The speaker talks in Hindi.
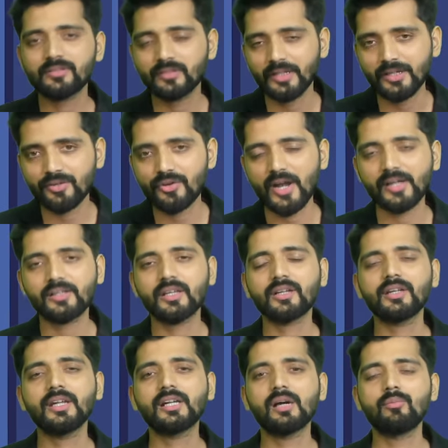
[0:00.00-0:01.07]
से इंटरेक्ट
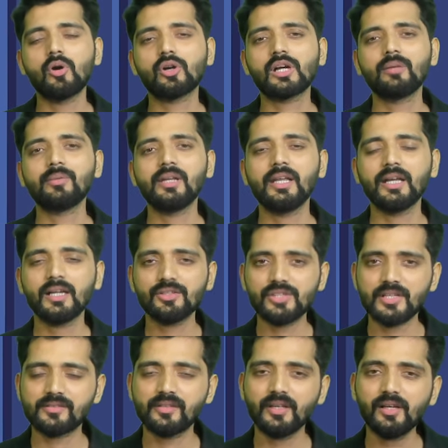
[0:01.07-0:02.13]
करने का मौका मिलेगा
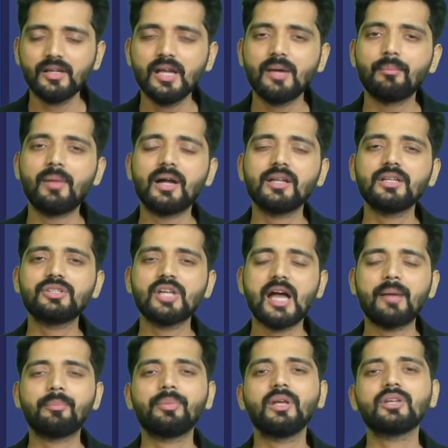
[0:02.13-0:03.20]
जैसे मान लीजिए
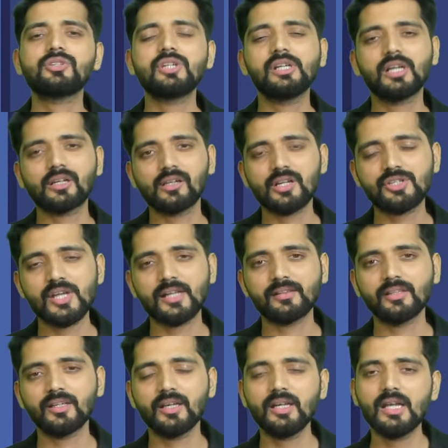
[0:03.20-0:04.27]
आप पीएचडी करना
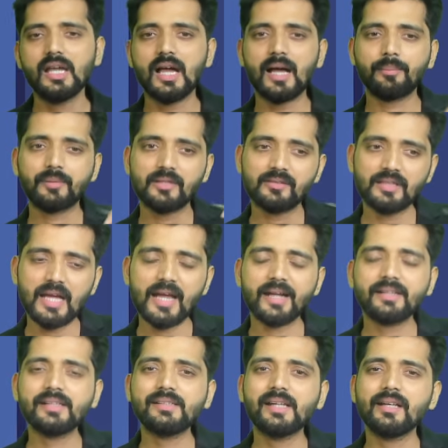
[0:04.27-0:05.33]
चाहते हैं अब किसी
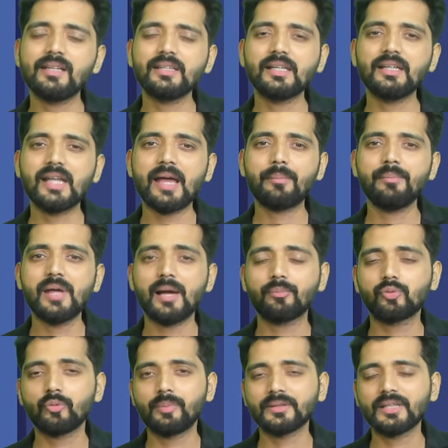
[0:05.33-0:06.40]
आईआईटी दिल्ली की लैब में
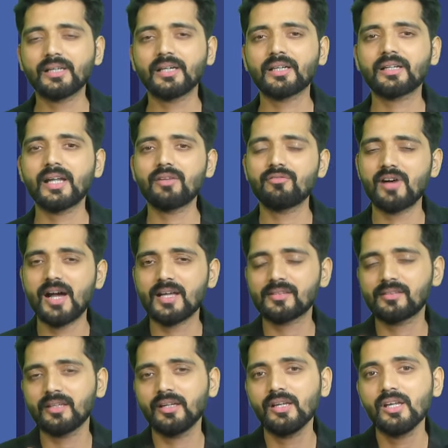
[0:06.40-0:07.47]
आपको पता करना है वहां
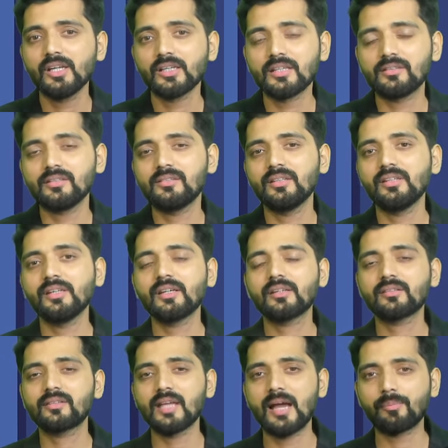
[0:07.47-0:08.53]
से किसी सीनियर
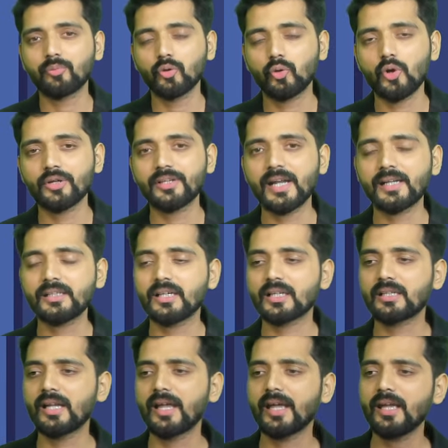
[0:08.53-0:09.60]
से आपको कांटेक्ट
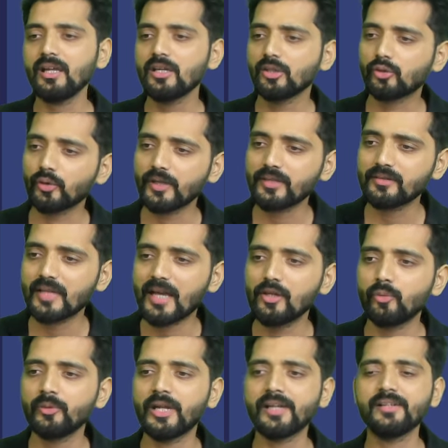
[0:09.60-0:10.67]
करना है तो इस
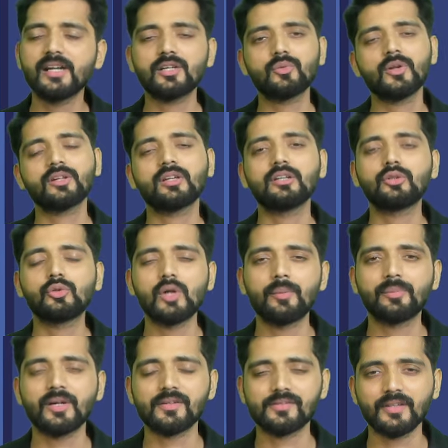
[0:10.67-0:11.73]
एल्यूमिनाई नेटवर्क के थ्रू
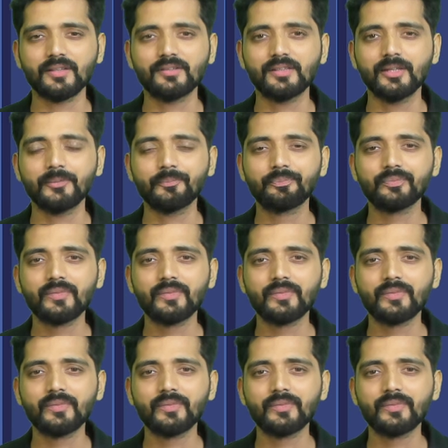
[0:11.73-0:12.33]
आप कर सकते हैं